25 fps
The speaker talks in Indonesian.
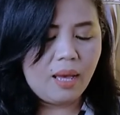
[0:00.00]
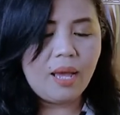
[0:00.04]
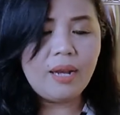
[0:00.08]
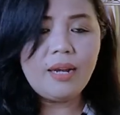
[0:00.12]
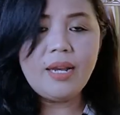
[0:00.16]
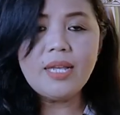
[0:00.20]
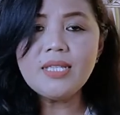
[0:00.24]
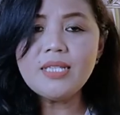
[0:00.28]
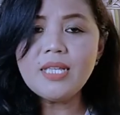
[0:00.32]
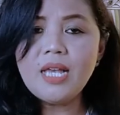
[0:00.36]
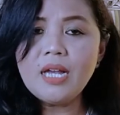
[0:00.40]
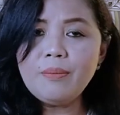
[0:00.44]

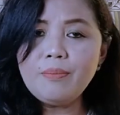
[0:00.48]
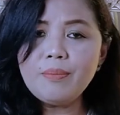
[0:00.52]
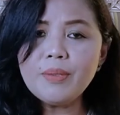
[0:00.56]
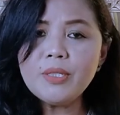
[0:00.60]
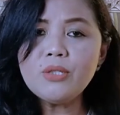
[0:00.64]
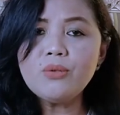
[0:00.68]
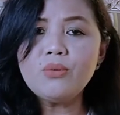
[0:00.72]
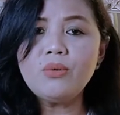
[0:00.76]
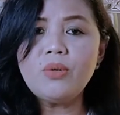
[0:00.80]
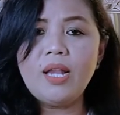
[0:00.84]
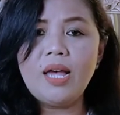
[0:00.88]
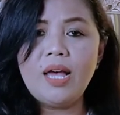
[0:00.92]
Ada sang
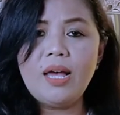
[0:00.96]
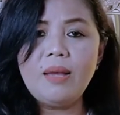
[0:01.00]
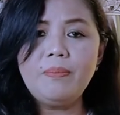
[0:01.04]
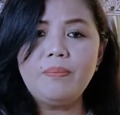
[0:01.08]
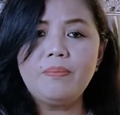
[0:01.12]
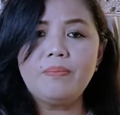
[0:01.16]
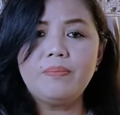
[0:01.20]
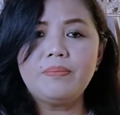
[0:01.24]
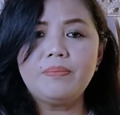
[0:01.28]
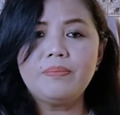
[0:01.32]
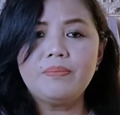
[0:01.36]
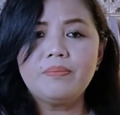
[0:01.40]

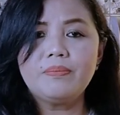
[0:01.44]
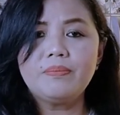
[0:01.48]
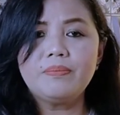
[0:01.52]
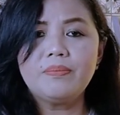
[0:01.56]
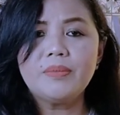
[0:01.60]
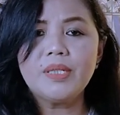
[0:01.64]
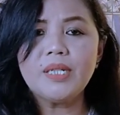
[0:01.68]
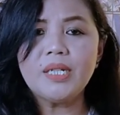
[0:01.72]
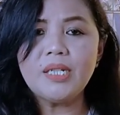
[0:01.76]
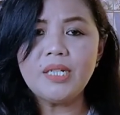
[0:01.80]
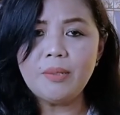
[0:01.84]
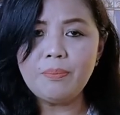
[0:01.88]
pesulap
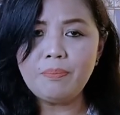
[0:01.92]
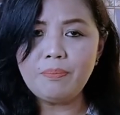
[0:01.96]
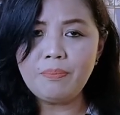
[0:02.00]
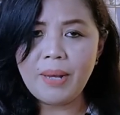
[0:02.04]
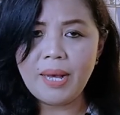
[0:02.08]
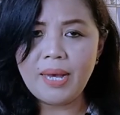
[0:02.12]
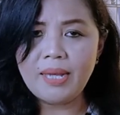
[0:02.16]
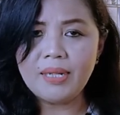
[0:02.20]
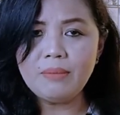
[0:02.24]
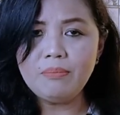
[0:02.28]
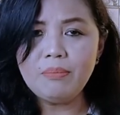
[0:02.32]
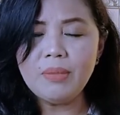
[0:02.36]
ke
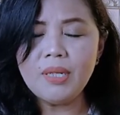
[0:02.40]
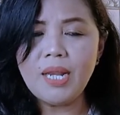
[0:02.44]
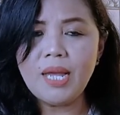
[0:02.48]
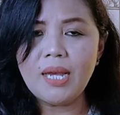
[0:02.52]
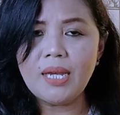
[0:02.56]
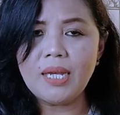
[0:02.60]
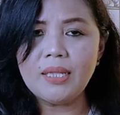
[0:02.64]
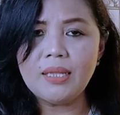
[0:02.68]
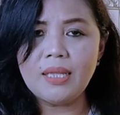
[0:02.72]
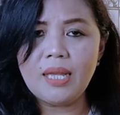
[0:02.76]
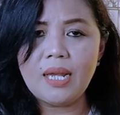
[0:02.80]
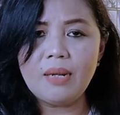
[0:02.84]
depan
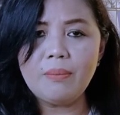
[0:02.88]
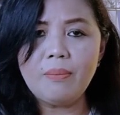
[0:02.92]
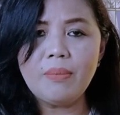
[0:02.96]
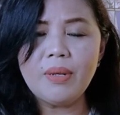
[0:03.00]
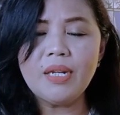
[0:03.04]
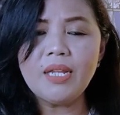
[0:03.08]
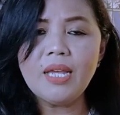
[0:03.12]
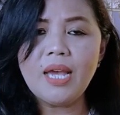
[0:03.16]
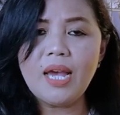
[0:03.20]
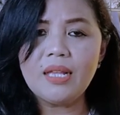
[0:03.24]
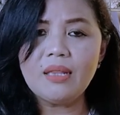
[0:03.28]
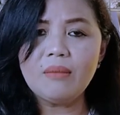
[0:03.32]
bila kita
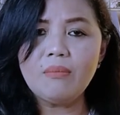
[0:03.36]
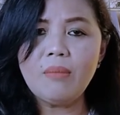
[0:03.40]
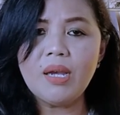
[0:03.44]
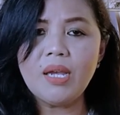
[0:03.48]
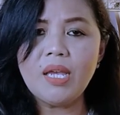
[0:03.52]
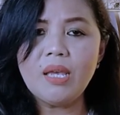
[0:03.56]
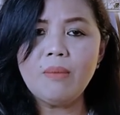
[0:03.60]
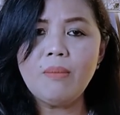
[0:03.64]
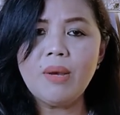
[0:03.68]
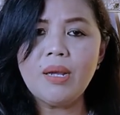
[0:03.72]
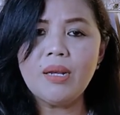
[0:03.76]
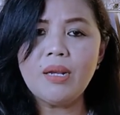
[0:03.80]
lihat
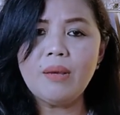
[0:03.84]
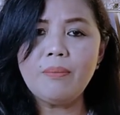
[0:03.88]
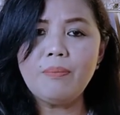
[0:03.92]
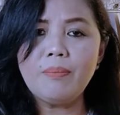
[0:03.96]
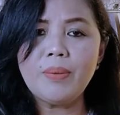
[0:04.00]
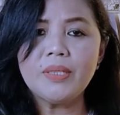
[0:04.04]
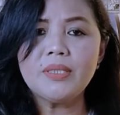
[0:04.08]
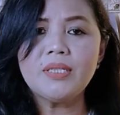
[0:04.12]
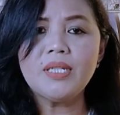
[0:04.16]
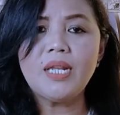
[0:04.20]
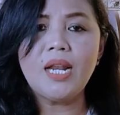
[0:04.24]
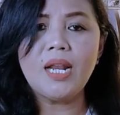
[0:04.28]

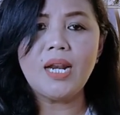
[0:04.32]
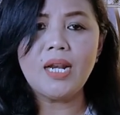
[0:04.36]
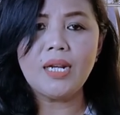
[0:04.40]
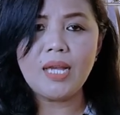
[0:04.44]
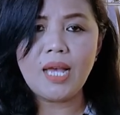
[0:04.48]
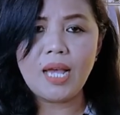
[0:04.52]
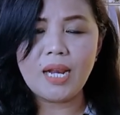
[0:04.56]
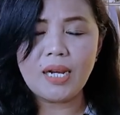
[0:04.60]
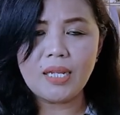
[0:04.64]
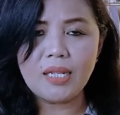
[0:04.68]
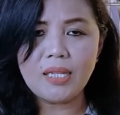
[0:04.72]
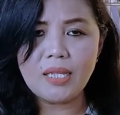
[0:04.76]
bagaimana
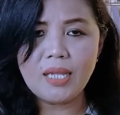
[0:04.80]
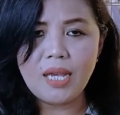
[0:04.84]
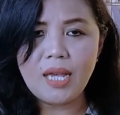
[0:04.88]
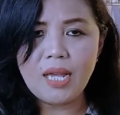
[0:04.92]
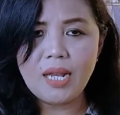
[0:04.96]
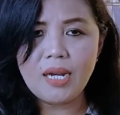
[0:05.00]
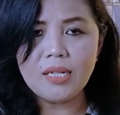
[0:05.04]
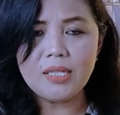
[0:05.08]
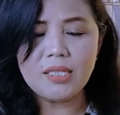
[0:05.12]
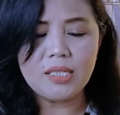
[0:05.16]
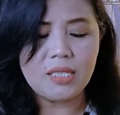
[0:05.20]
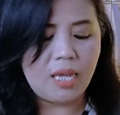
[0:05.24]
perjalanan
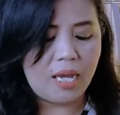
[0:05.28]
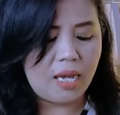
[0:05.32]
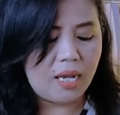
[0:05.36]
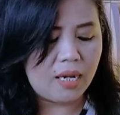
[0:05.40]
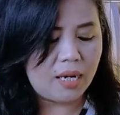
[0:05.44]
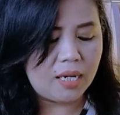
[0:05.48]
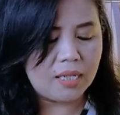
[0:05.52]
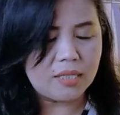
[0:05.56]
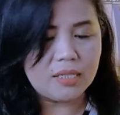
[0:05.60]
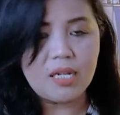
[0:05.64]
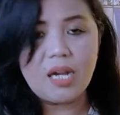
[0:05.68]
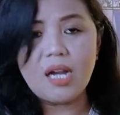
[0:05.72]
karirnya, sini
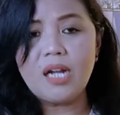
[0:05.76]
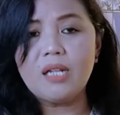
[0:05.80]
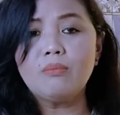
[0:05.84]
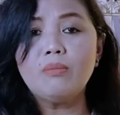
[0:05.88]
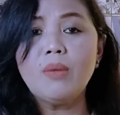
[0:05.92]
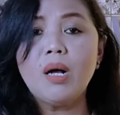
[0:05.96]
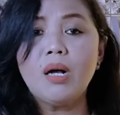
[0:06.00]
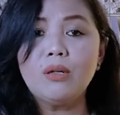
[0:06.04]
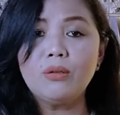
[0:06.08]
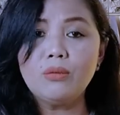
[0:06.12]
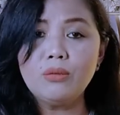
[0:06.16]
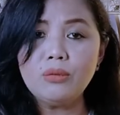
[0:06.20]
akan sangat
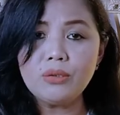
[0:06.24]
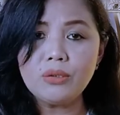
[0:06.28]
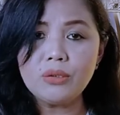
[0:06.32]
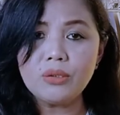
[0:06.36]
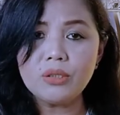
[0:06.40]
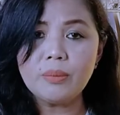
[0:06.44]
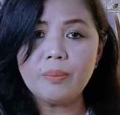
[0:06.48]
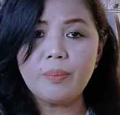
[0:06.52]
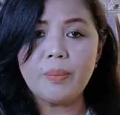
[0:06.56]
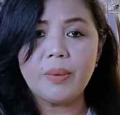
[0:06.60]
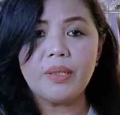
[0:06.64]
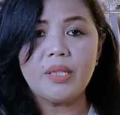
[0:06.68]

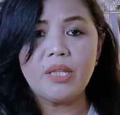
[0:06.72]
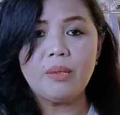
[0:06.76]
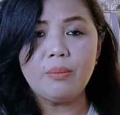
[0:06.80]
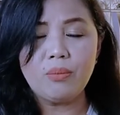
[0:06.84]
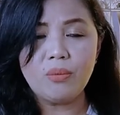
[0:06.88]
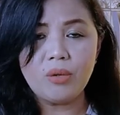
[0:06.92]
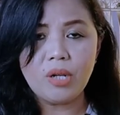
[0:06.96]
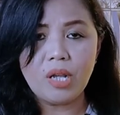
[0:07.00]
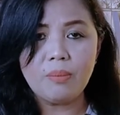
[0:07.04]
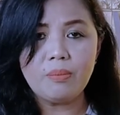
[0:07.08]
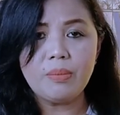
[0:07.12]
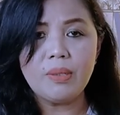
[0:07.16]
bagus
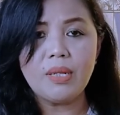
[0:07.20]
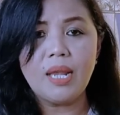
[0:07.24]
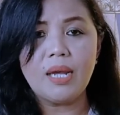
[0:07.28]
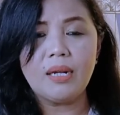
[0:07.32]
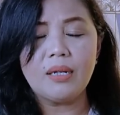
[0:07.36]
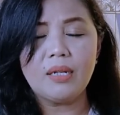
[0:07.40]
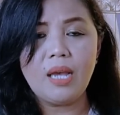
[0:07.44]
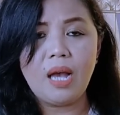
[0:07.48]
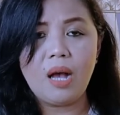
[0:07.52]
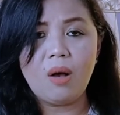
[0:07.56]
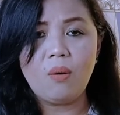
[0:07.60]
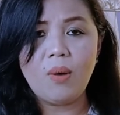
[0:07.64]
seperti Bunda
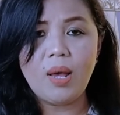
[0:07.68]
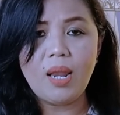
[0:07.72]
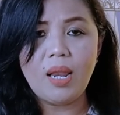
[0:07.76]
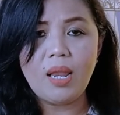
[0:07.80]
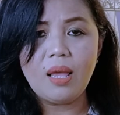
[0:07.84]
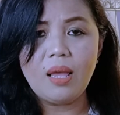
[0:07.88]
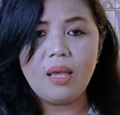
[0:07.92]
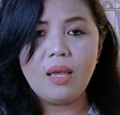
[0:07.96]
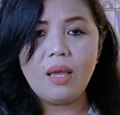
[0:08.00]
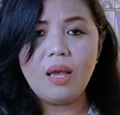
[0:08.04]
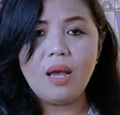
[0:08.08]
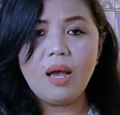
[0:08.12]
bilang di
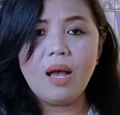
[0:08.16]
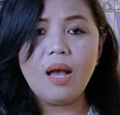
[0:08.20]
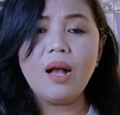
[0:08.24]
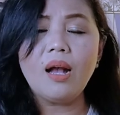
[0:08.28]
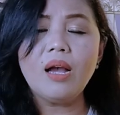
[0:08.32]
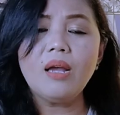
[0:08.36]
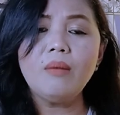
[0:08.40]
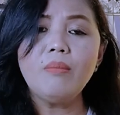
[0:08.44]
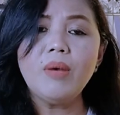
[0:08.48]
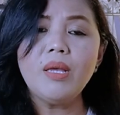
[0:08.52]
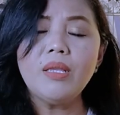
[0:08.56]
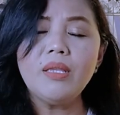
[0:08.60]
awal,
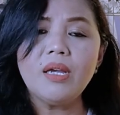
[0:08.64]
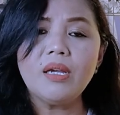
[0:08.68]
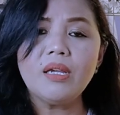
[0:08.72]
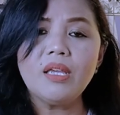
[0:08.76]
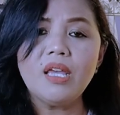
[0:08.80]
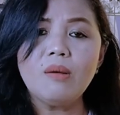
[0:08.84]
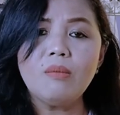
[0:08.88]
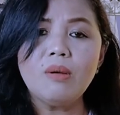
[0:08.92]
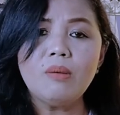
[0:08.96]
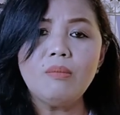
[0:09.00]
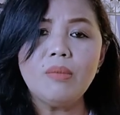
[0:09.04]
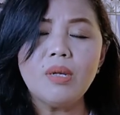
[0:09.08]
akan
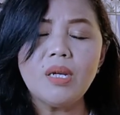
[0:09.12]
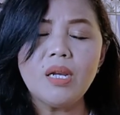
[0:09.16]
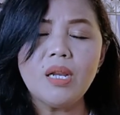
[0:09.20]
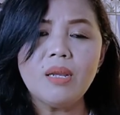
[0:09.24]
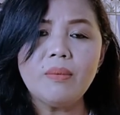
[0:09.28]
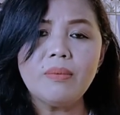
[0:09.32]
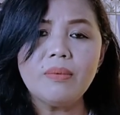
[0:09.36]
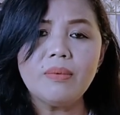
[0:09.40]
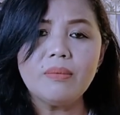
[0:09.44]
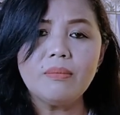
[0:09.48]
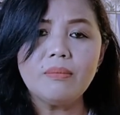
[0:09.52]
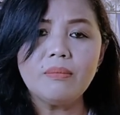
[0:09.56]
banyak yang
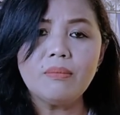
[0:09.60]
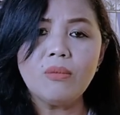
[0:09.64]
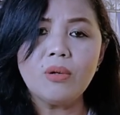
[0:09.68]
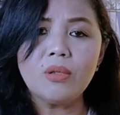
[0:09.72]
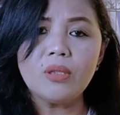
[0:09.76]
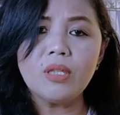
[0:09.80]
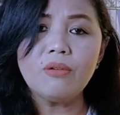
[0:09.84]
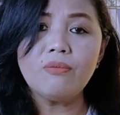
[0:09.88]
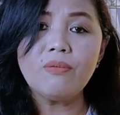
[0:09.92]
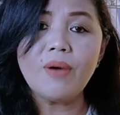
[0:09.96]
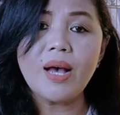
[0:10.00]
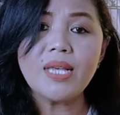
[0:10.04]
memberi
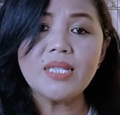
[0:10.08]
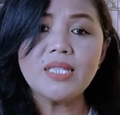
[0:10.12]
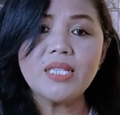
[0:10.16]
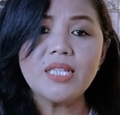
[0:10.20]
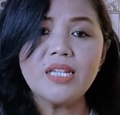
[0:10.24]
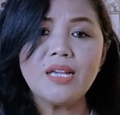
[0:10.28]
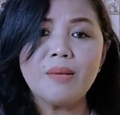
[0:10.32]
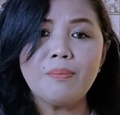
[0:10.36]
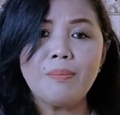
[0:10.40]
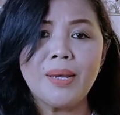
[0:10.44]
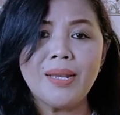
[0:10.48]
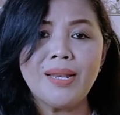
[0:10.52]

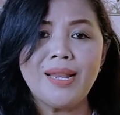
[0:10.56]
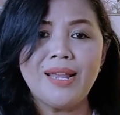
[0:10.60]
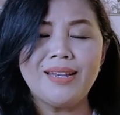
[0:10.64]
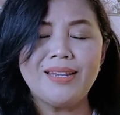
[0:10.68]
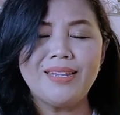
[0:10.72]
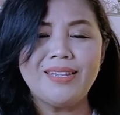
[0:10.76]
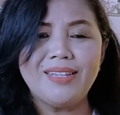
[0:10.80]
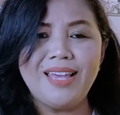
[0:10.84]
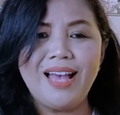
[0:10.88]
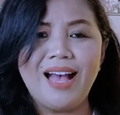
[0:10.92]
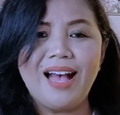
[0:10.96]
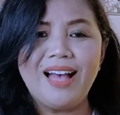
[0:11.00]
motivasi
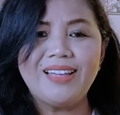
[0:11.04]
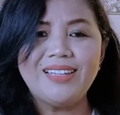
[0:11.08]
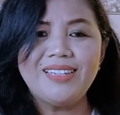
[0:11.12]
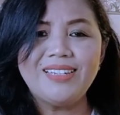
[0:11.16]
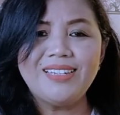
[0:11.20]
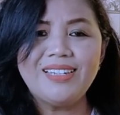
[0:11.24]
kepada dia.